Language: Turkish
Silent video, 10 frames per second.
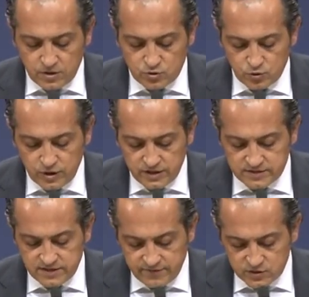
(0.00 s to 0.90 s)
Türkiye
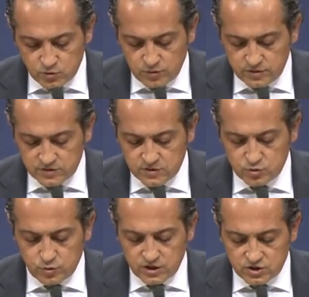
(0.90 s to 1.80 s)
zirve sonrası
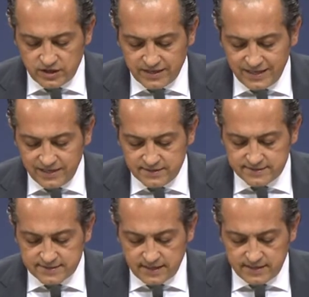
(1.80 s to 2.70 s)
süreçte de
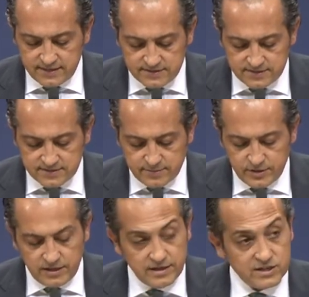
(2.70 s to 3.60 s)
insani
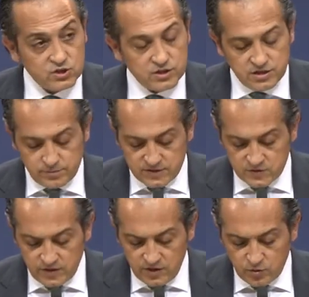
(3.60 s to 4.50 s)
sistemin
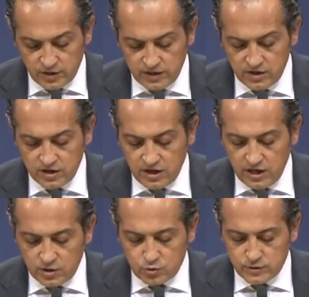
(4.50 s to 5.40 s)
iyileştirilmesine yönelik
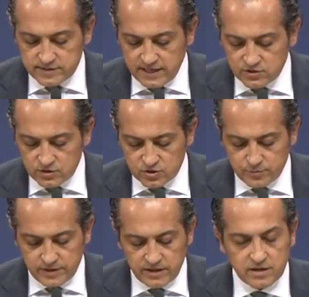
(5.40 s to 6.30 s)
küresel
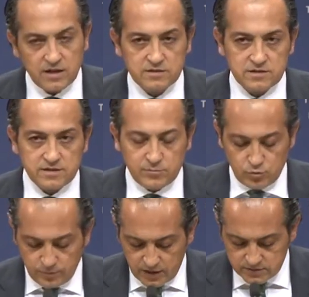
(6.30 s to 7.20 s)
çalışmalara katkıda
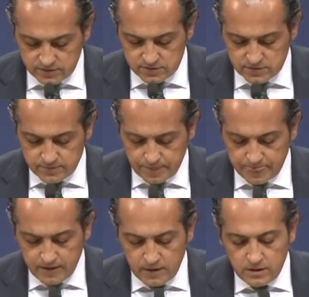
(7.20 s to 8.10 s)
bulunmaktadır.
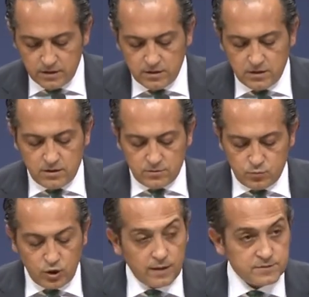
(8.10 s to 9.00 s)

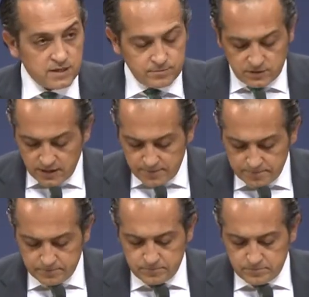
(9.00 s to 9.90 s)
Bu
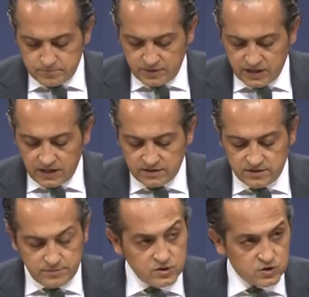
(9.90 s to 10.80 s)
kapsamda
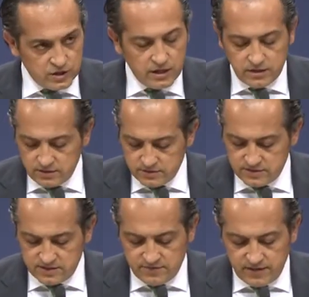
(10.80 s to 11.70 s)
Bakanlığımızca
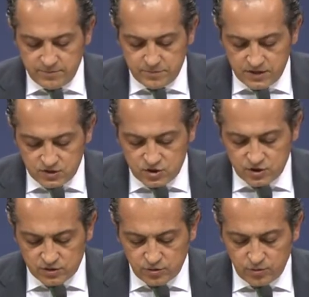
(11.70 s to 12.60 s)
zirvenin birinci
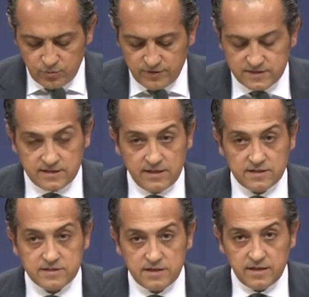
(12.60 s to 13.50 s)
yıl dönümü
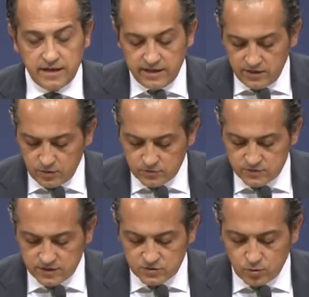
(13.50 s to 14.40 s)
vesilesiyle
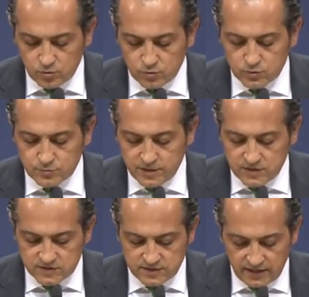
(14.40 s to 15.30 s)
18-19
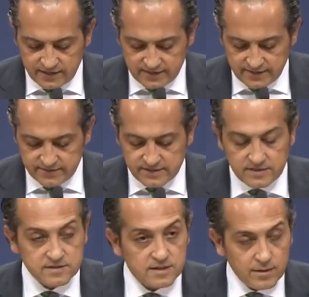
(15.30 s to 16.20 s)
Mayıs tarihlerinde
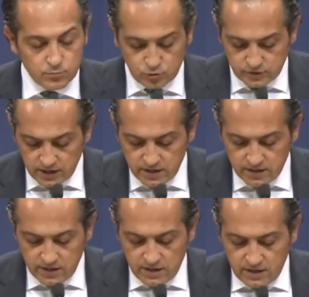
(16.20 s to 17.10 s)
İstanbul'da
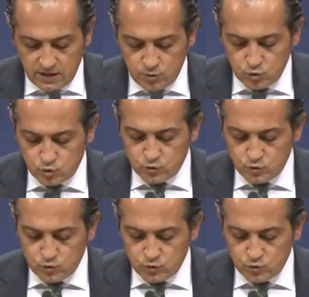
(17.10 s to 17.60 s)
üst